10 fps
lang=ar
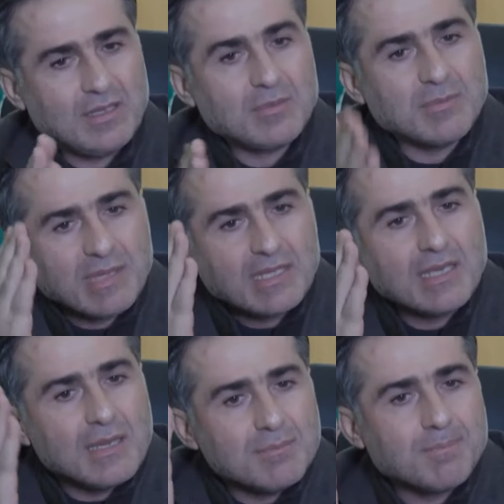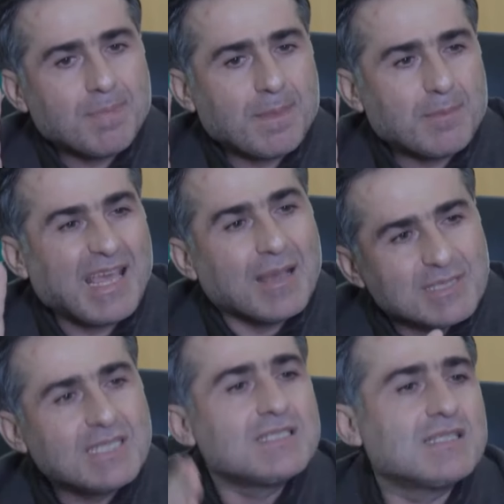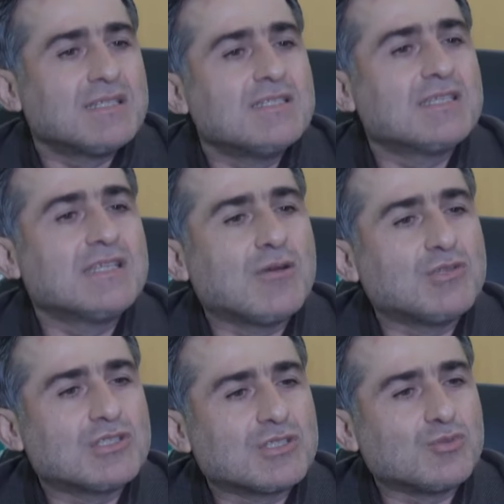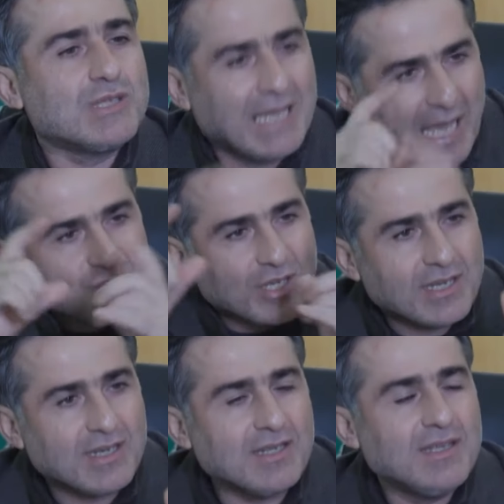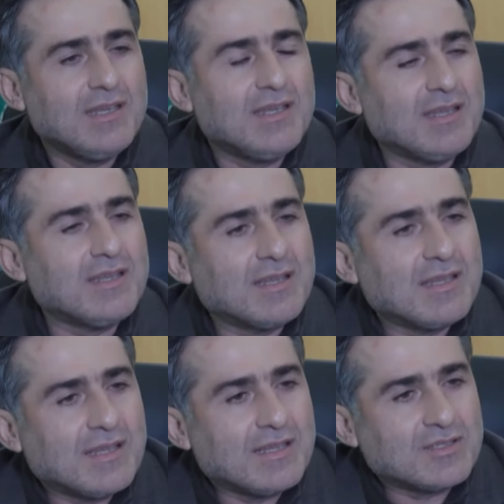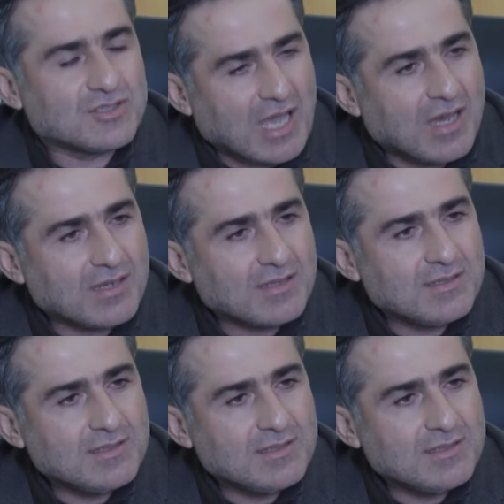يمكن من أيام من 50 60 سنة هودي التصوين الحجر الصخر